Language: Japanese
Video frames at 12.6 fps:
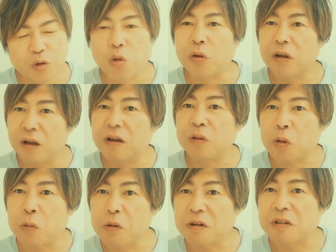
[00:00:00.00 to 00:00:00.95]
これだなと
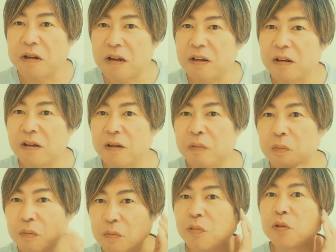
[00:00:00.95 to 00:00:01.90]
思いましたね。
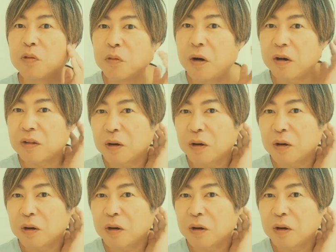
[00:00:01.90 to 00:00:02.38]
僕は